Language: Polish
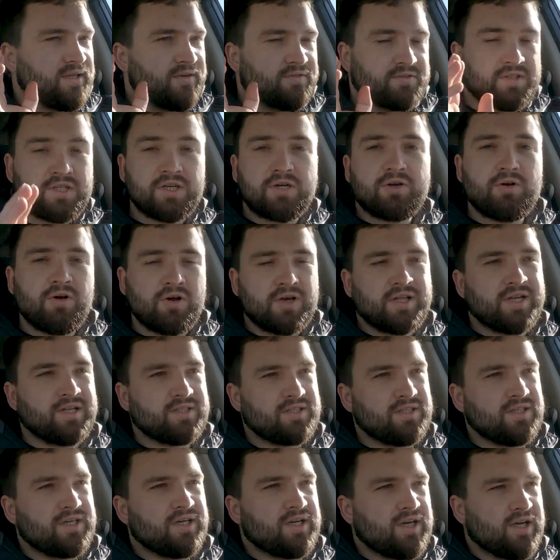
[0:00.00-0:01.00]
w tych
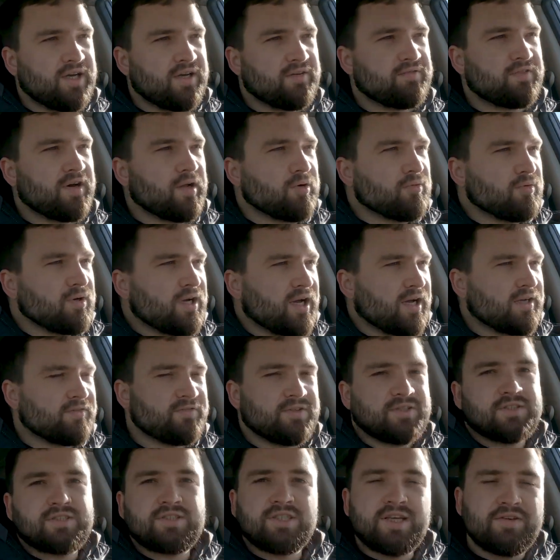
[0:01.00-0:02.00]
konkretnych warunkach,
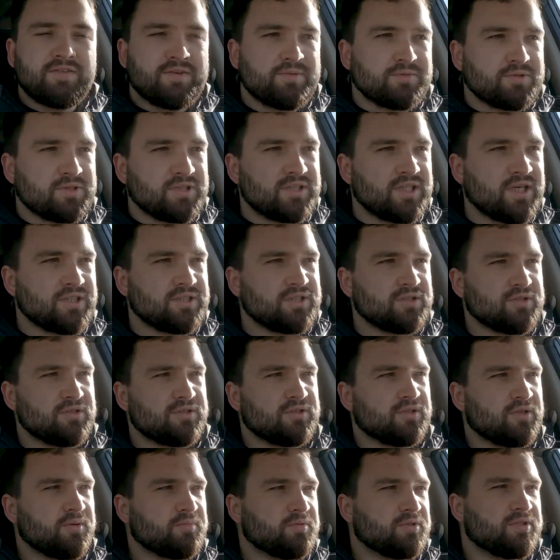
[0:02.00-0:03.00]
więc nie wiem, czy da się to
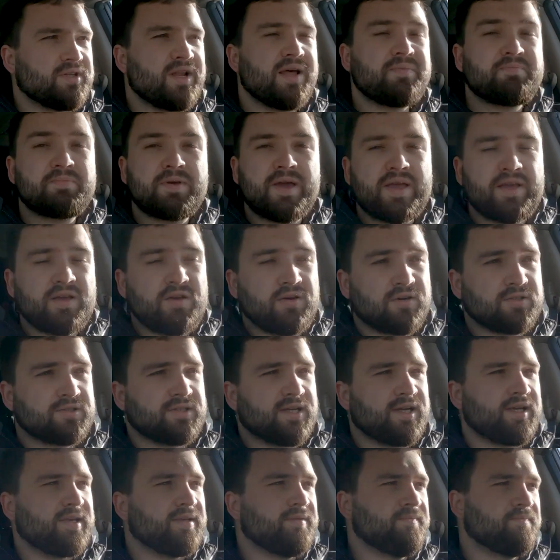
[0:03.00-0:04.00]
zrobić lepiej,
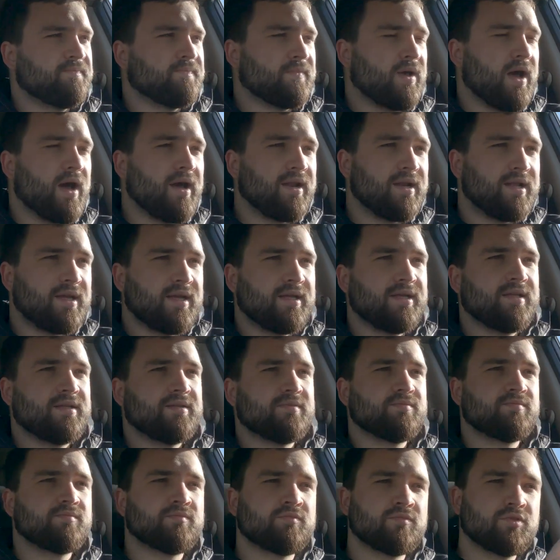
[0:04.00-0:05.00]
gorzej ale
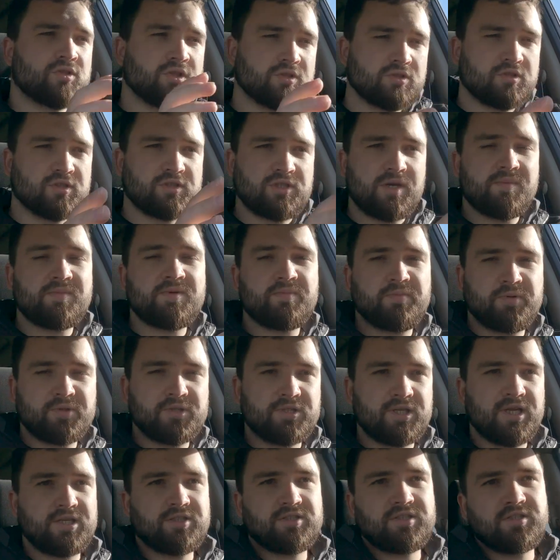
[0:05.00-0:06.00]
mm, to, co chciałbym
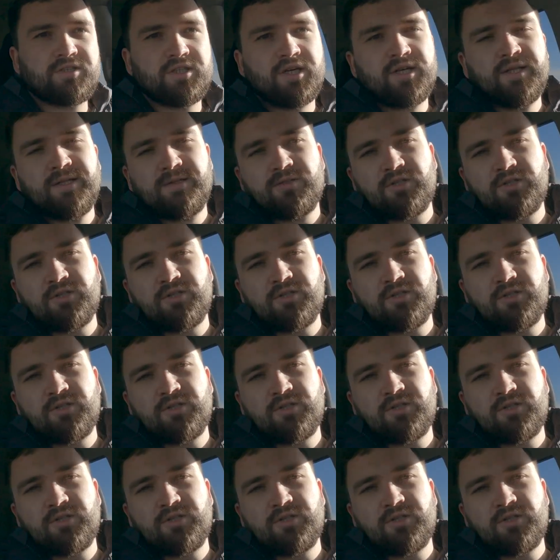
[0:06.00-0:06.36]
podkreślić,